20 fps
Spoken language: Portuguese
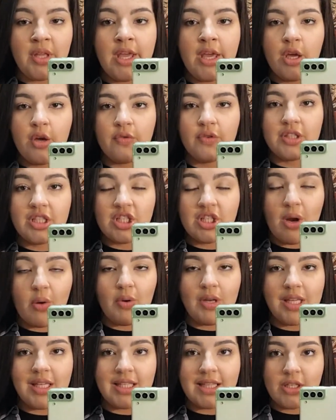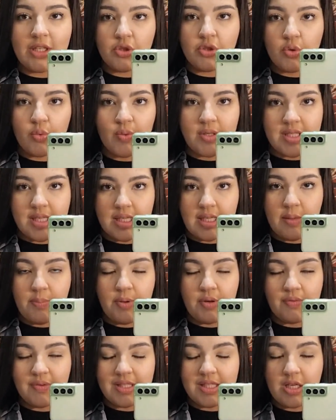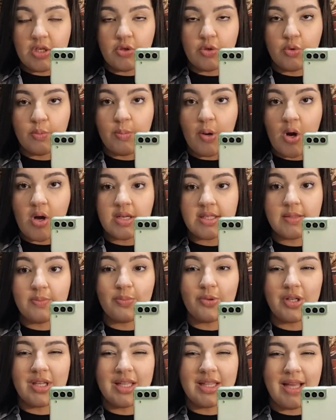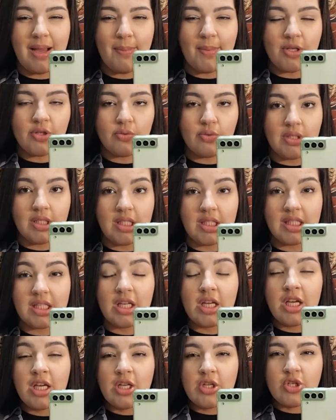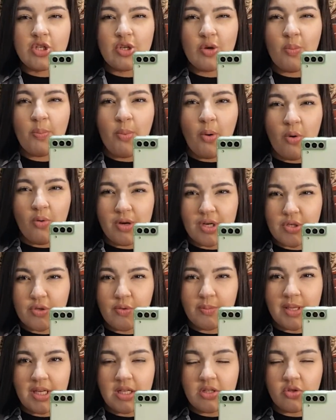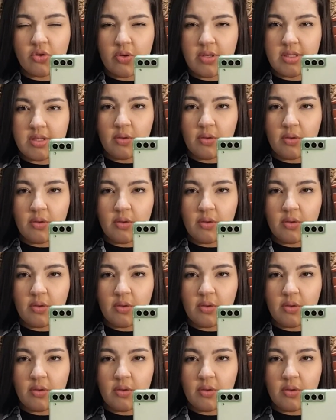Eu vou deixar o link das duas aqui pra vocês no box, porque da masculina tinham poucas numerações.